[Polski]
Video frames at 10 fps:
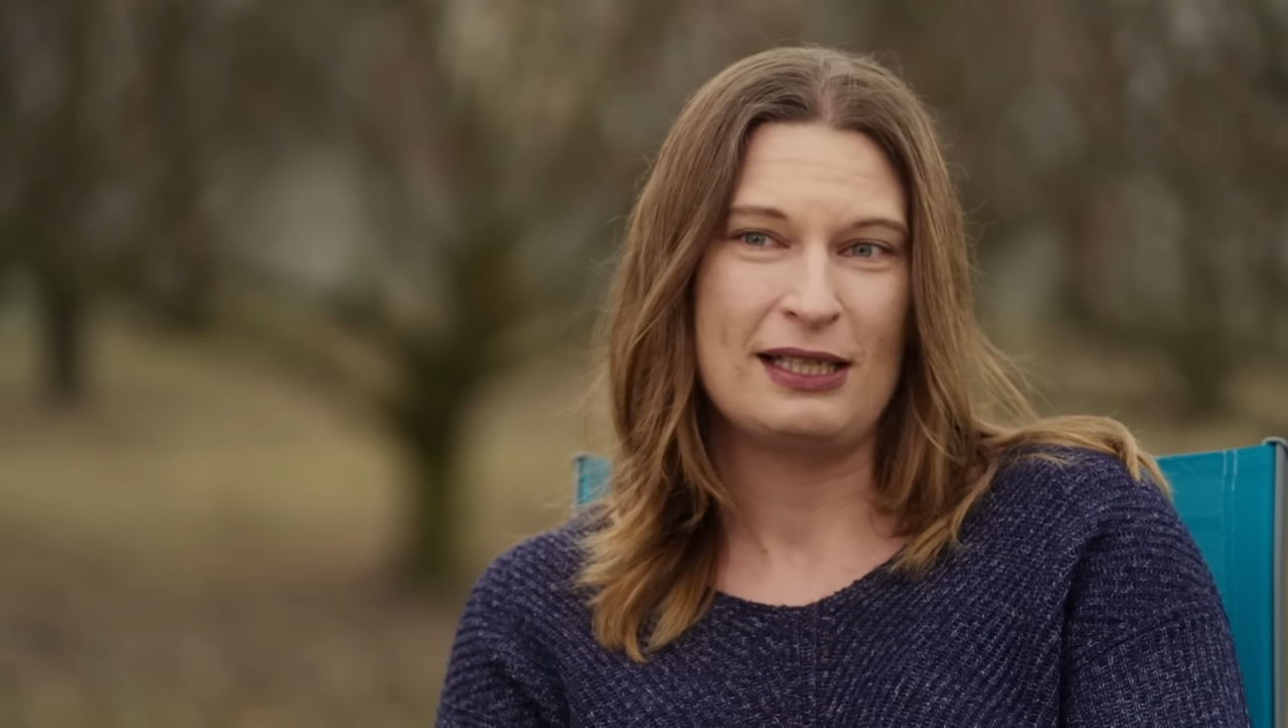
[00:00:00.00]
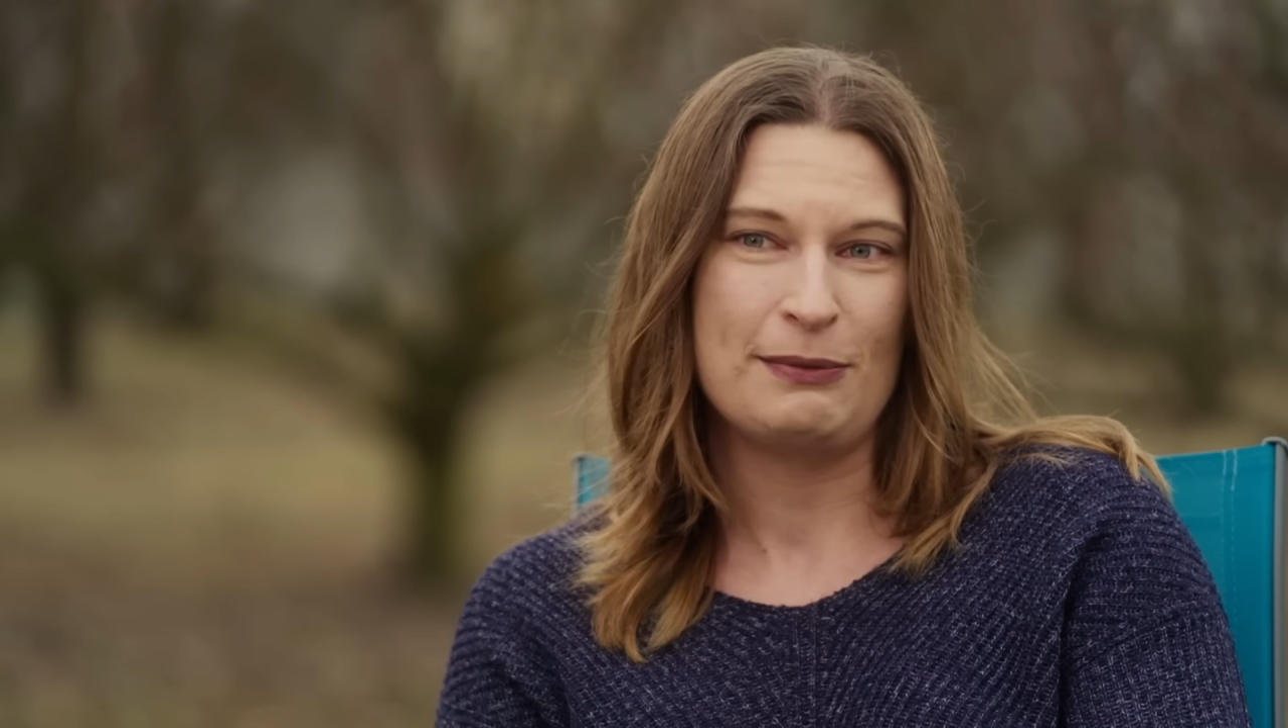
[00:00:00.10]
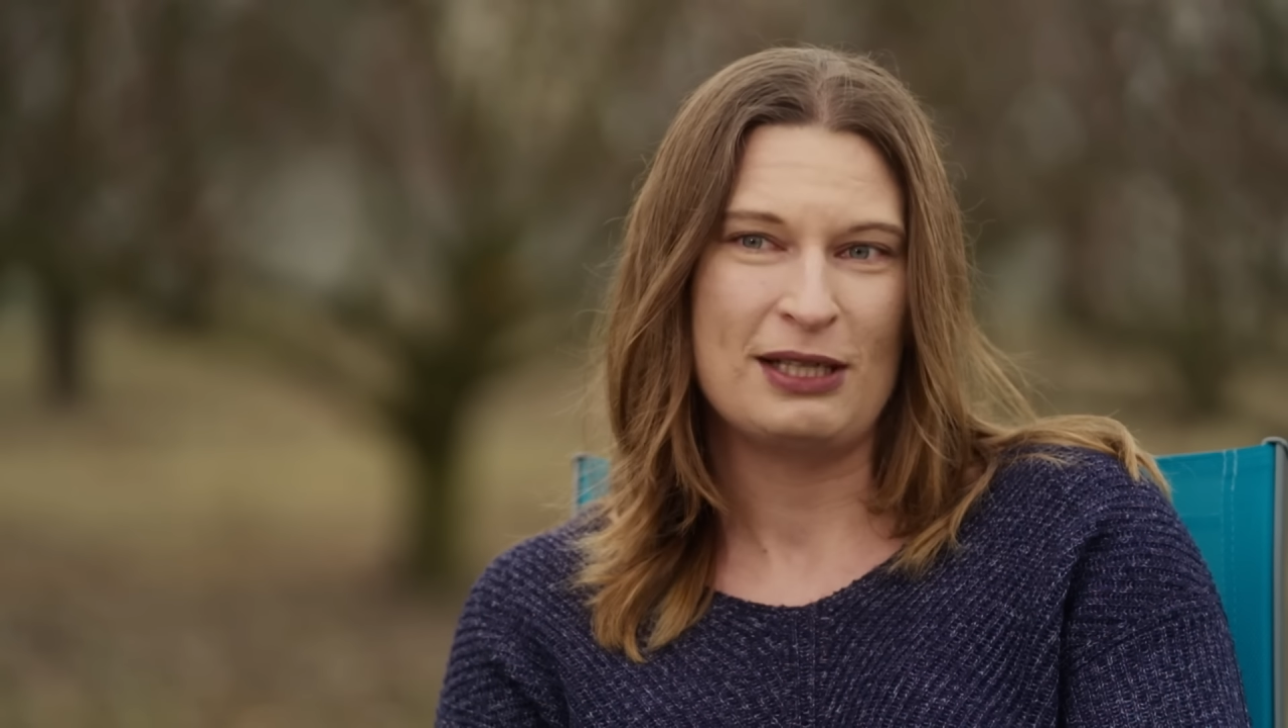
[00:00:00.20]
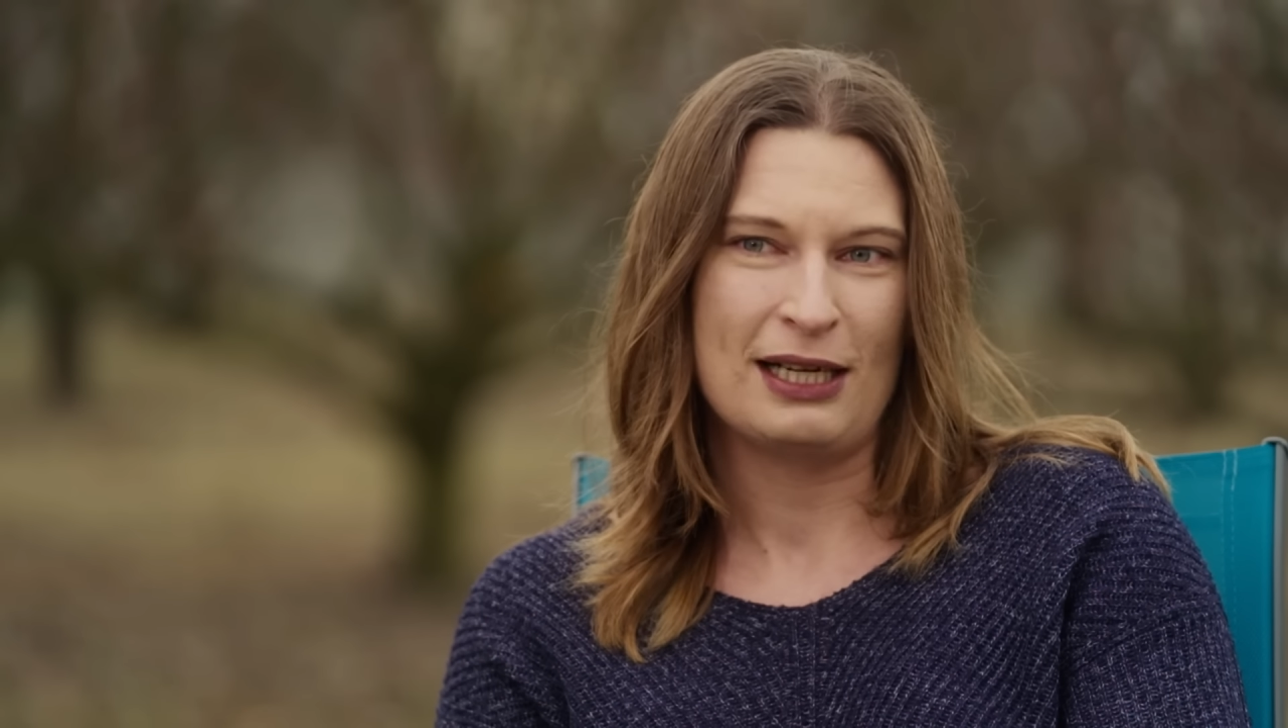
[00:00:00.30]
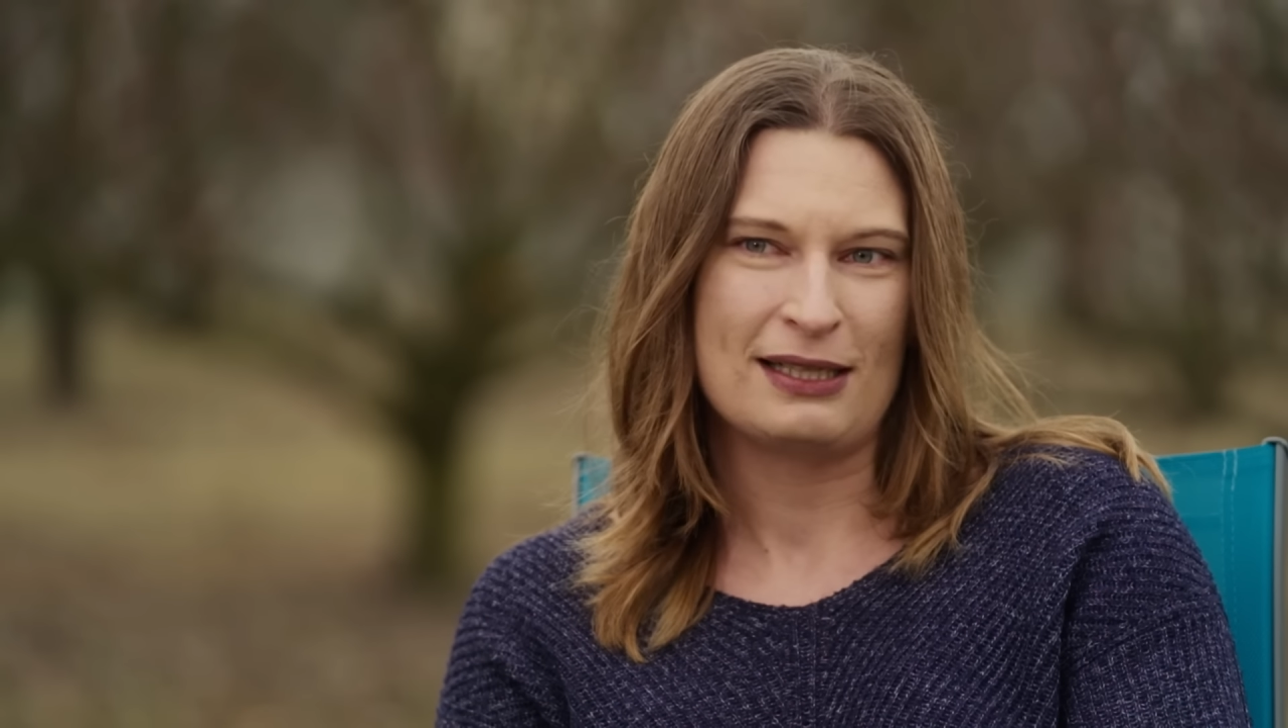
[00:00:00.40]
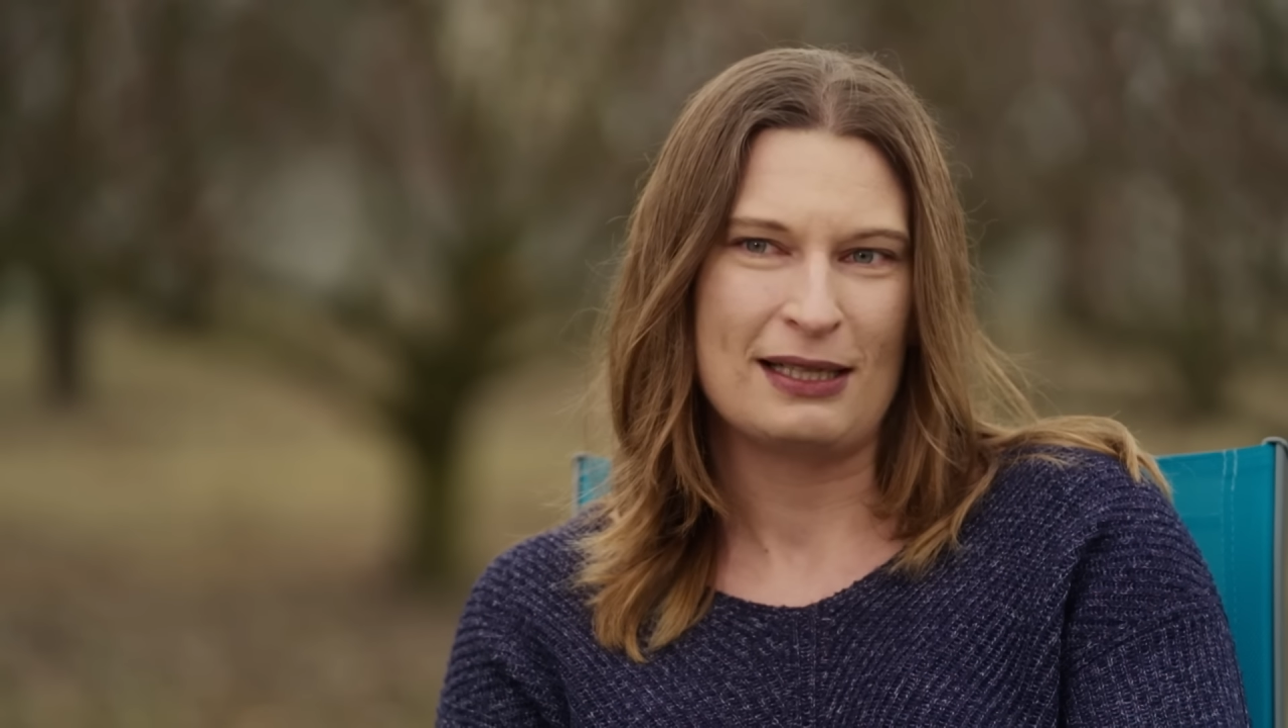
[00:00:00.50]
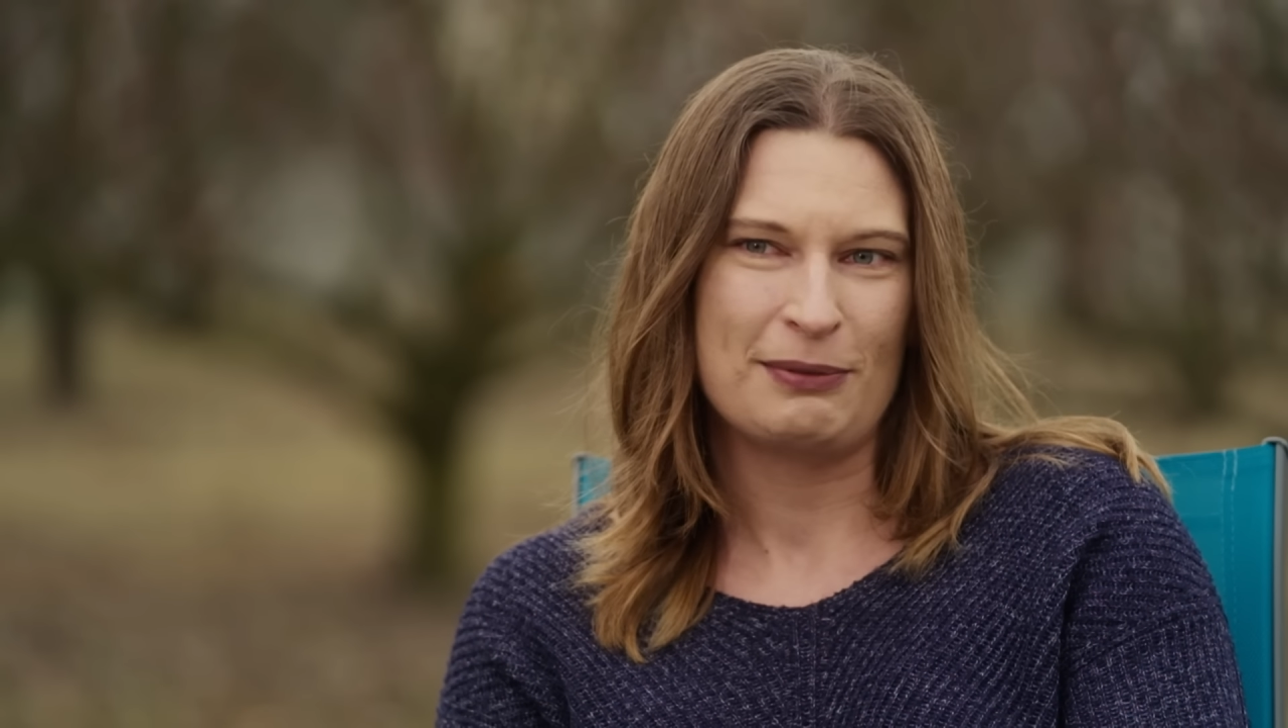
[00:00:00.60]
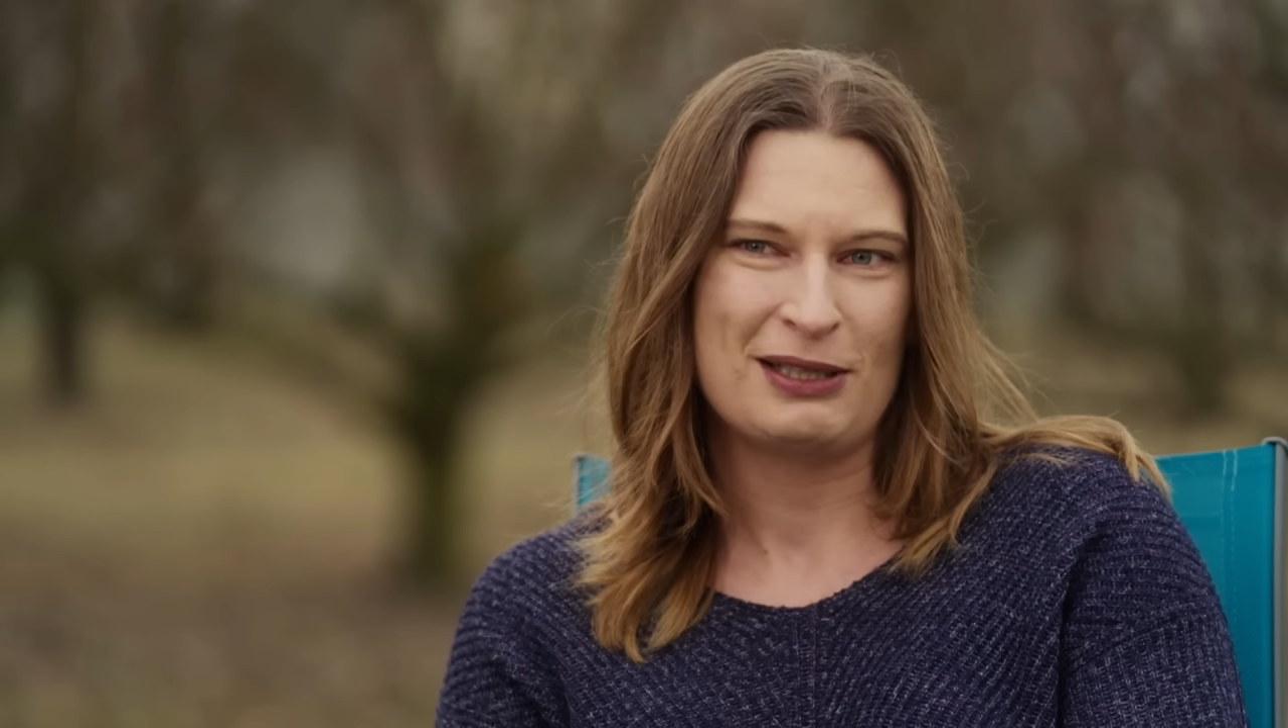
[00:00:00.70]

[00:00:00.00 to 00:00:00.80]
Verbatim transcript: kimś razem,